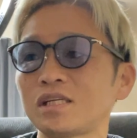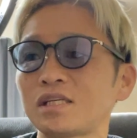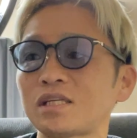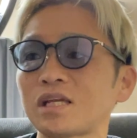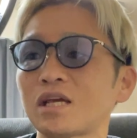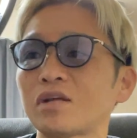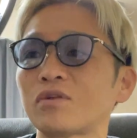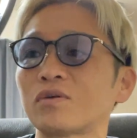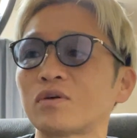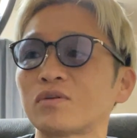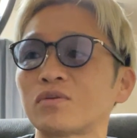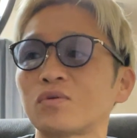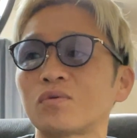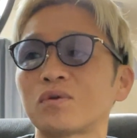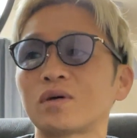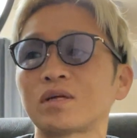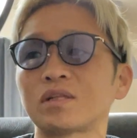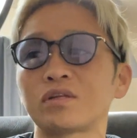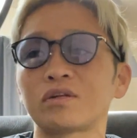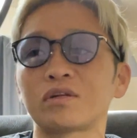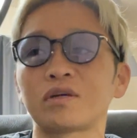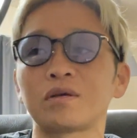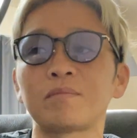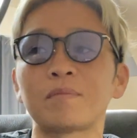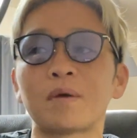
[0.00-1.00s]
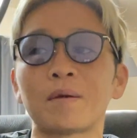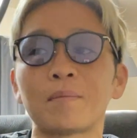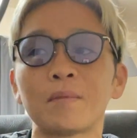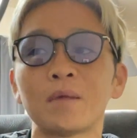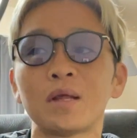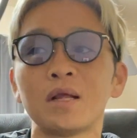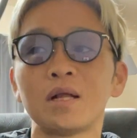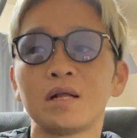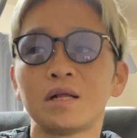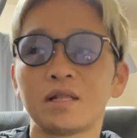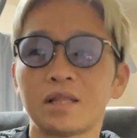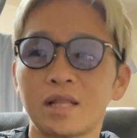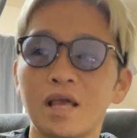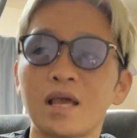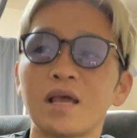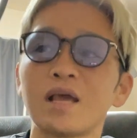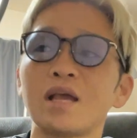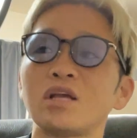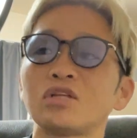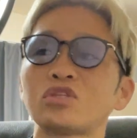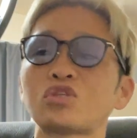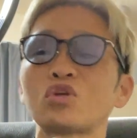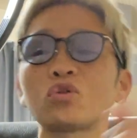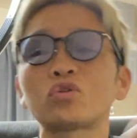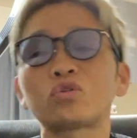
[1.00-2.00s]
きたいのかどうかっていうのは今、ね、
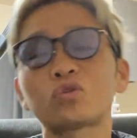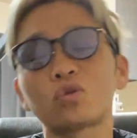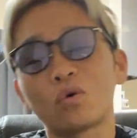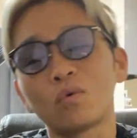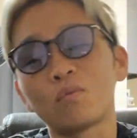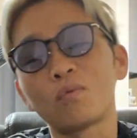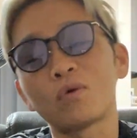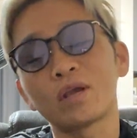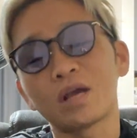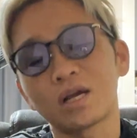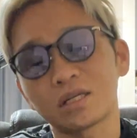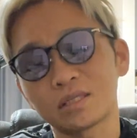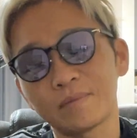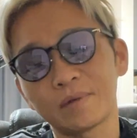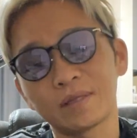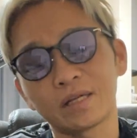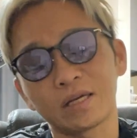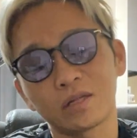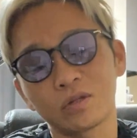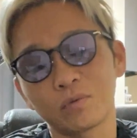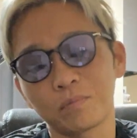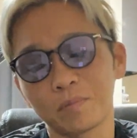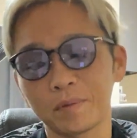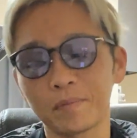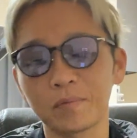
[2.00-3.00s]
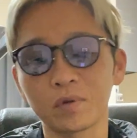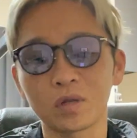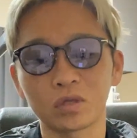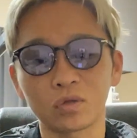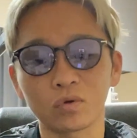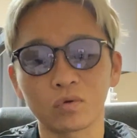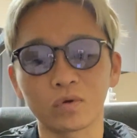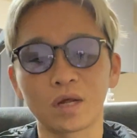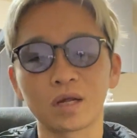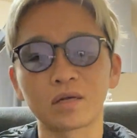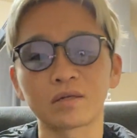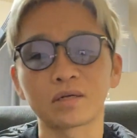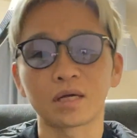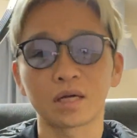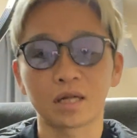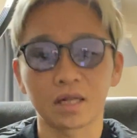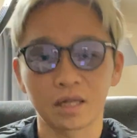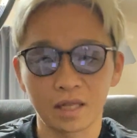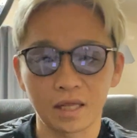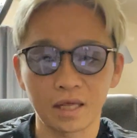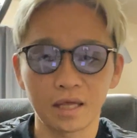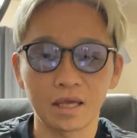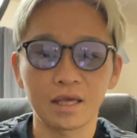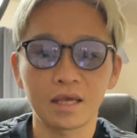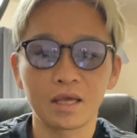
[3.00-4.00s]
ちょっと思い始めたけど微妙なところあるから
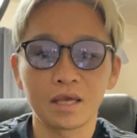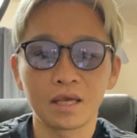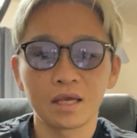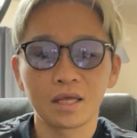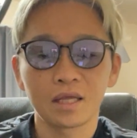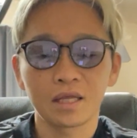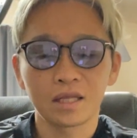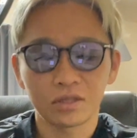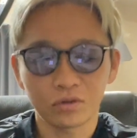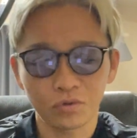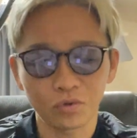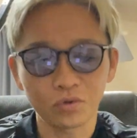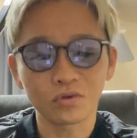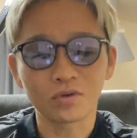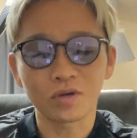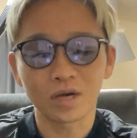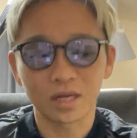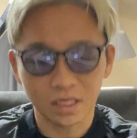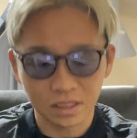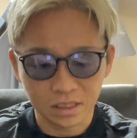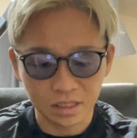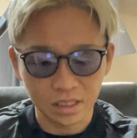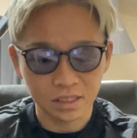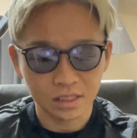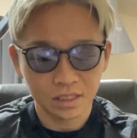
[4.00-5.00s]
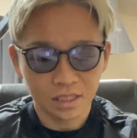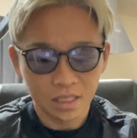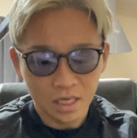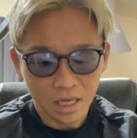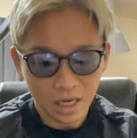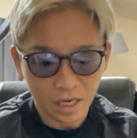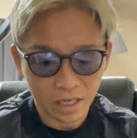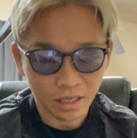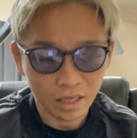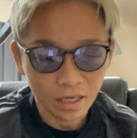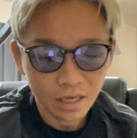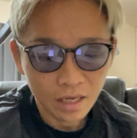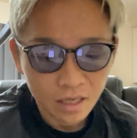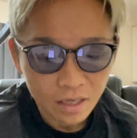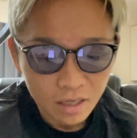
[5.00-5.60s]
ね。という話です。はい。